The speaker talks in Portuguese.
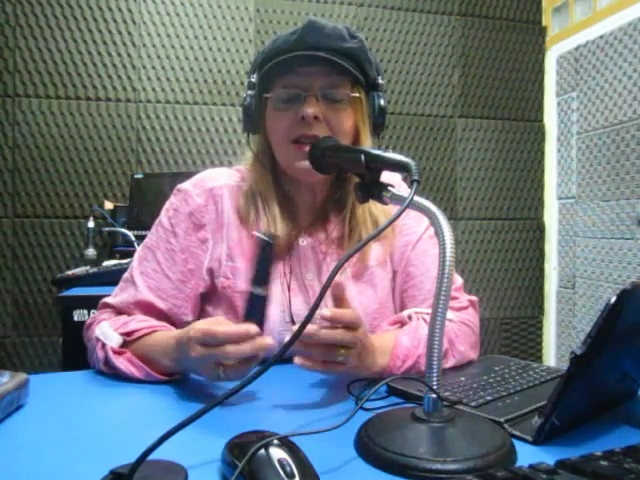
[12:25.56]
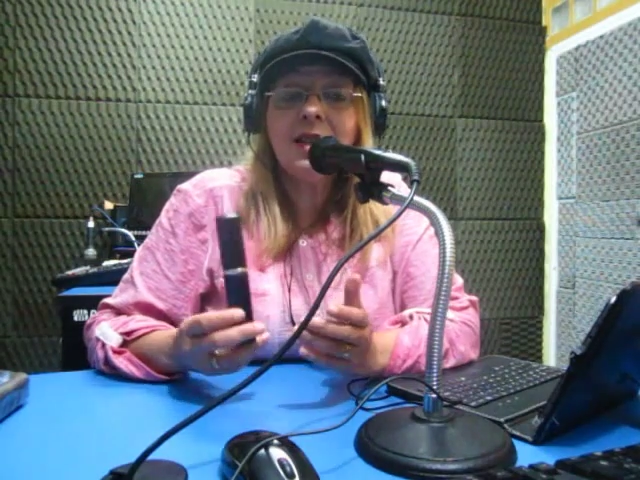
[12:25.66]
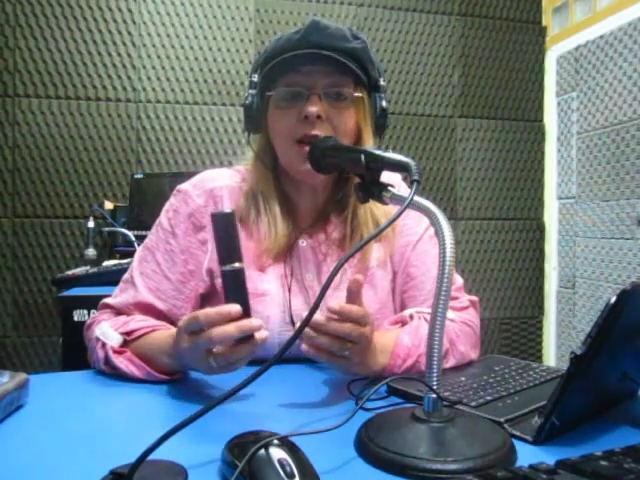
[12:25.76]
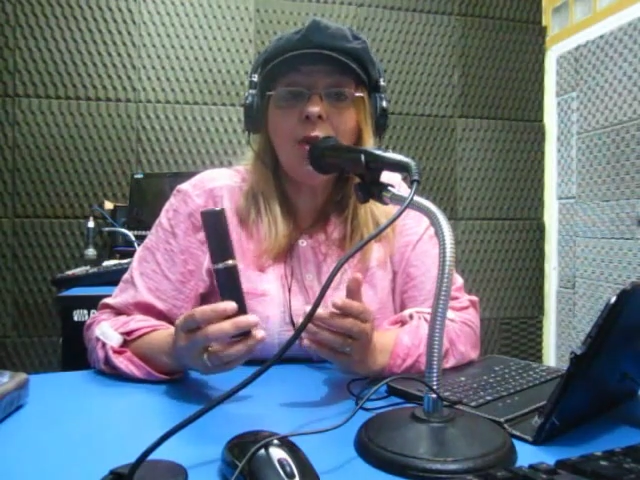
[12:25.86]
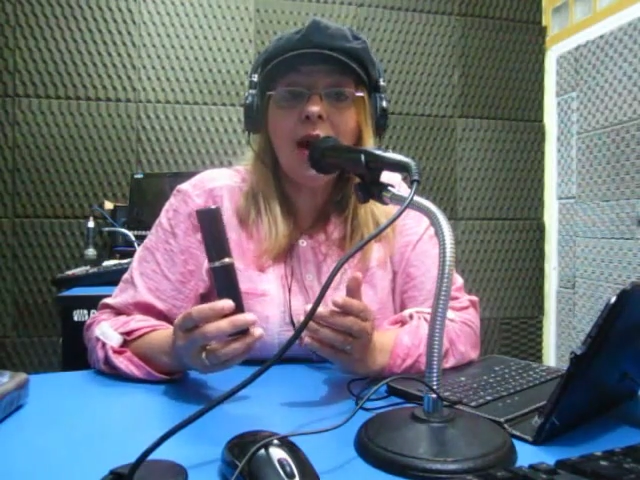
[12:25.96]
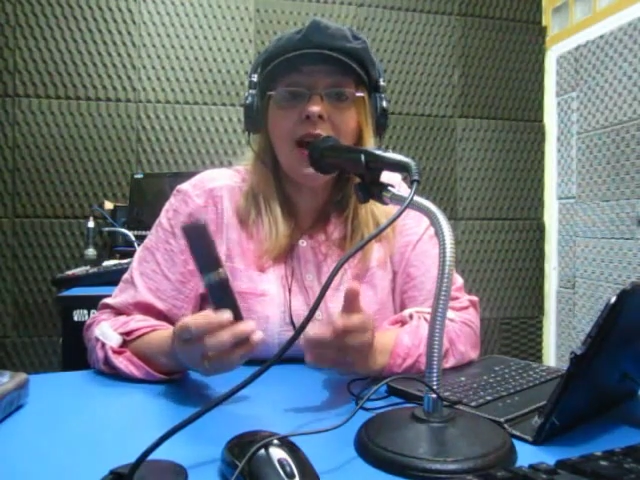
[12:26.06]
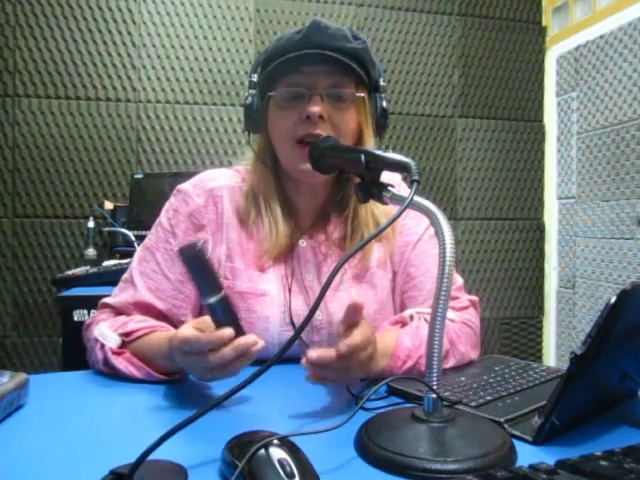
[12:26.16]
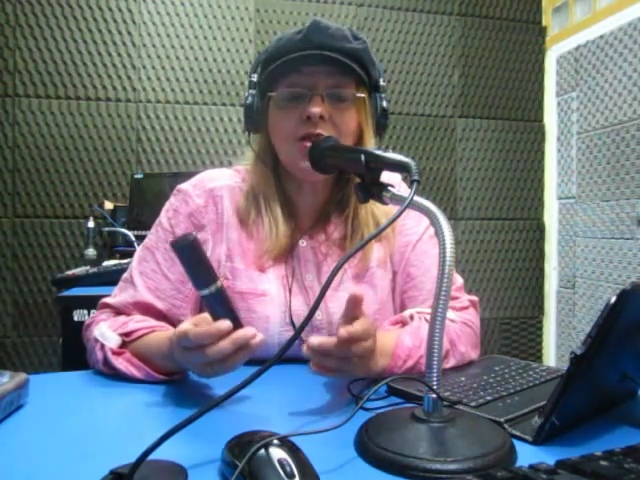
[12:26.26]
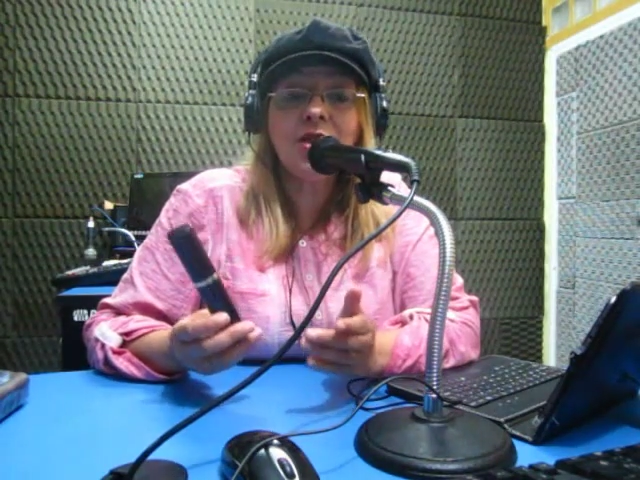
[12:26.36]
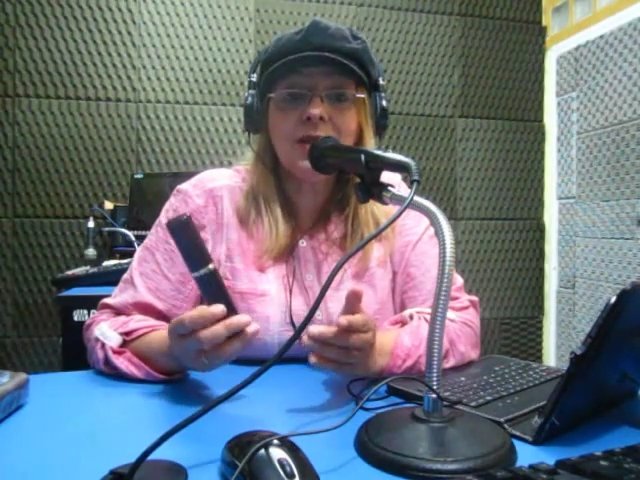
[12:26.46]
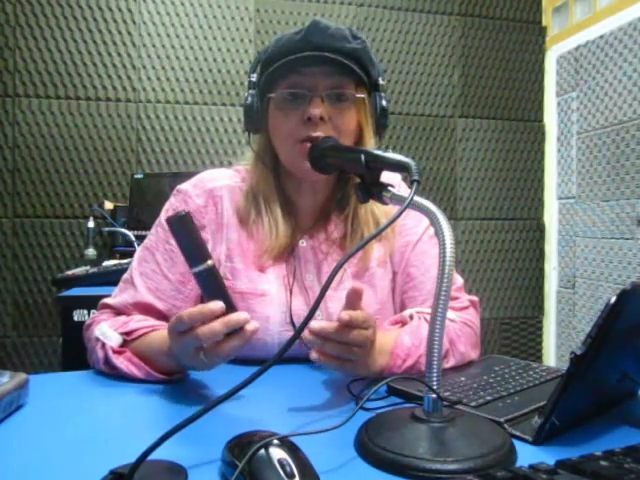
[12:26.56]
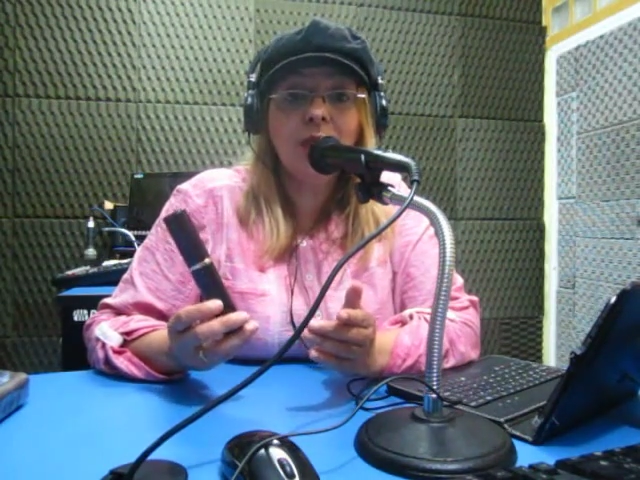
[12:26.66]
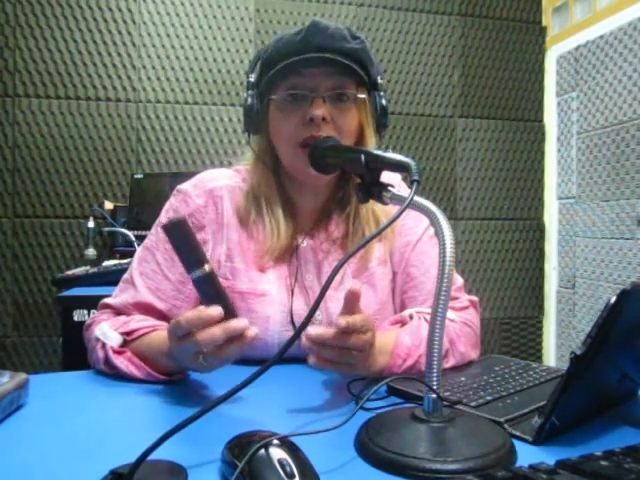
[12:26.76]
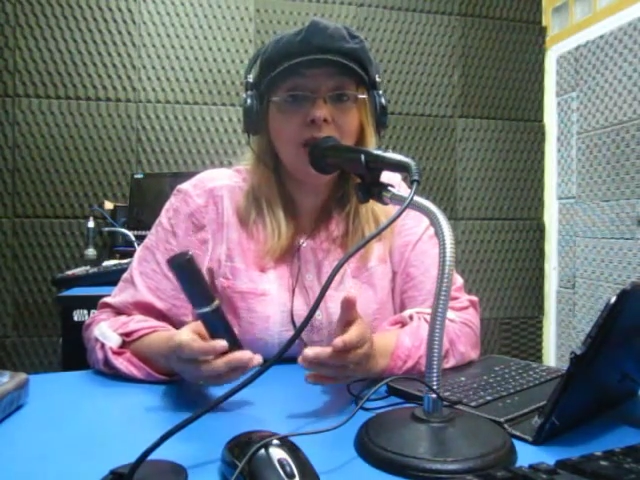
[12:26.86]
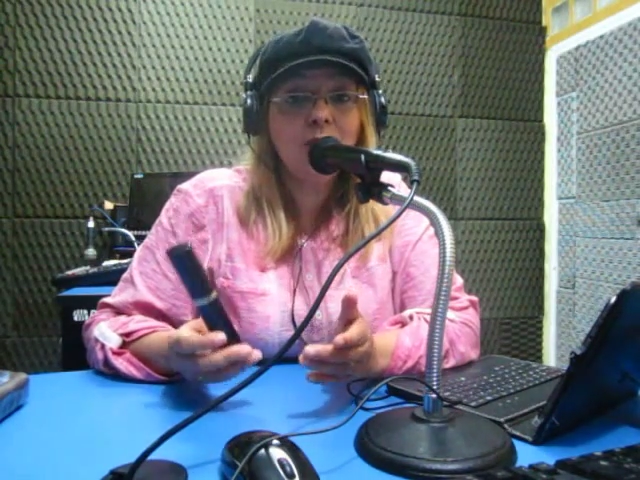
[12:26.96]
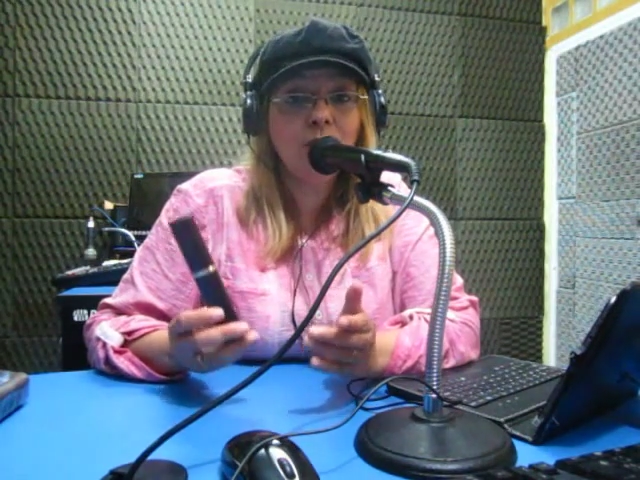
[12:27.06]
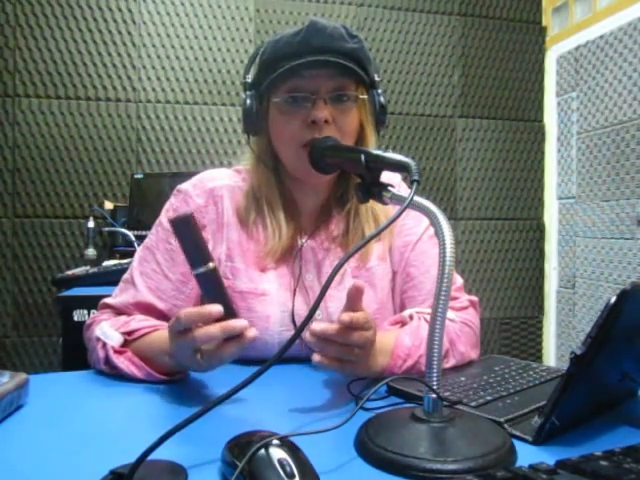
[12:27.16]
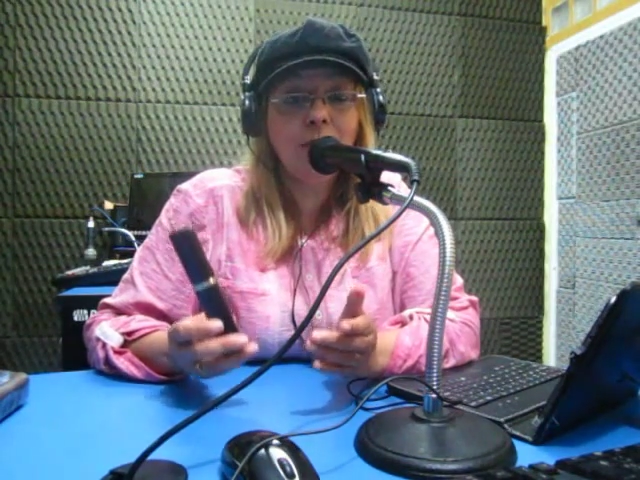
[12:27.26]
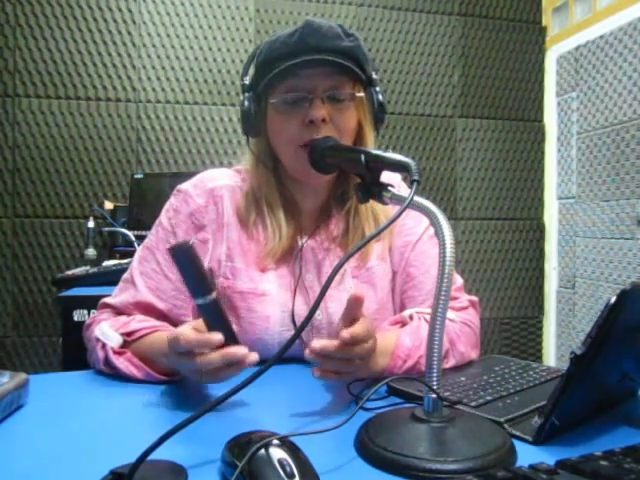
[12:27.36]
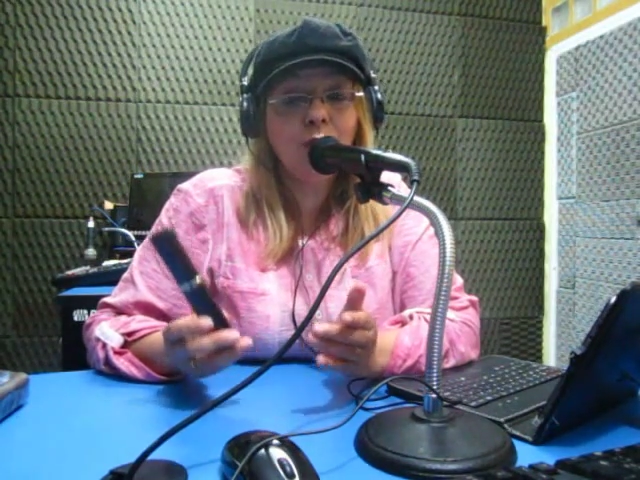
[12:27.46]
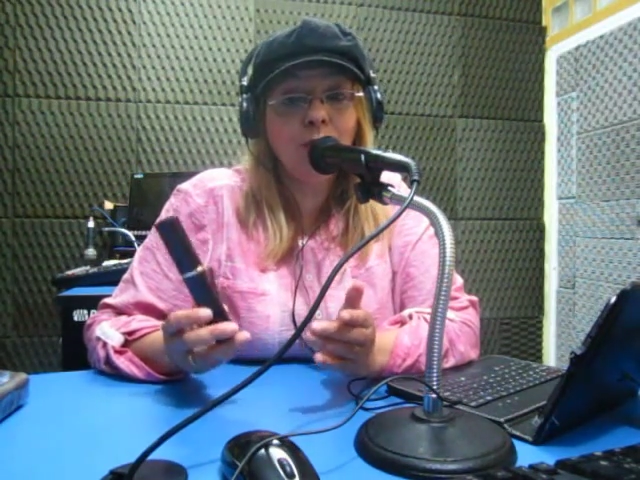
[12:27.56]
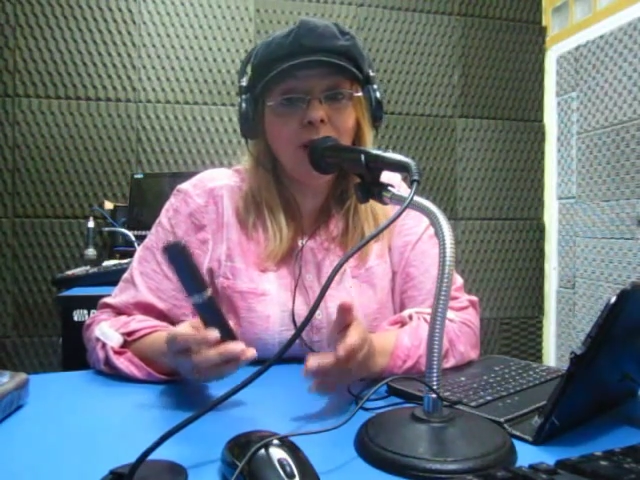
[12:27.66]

São artes do relacionamento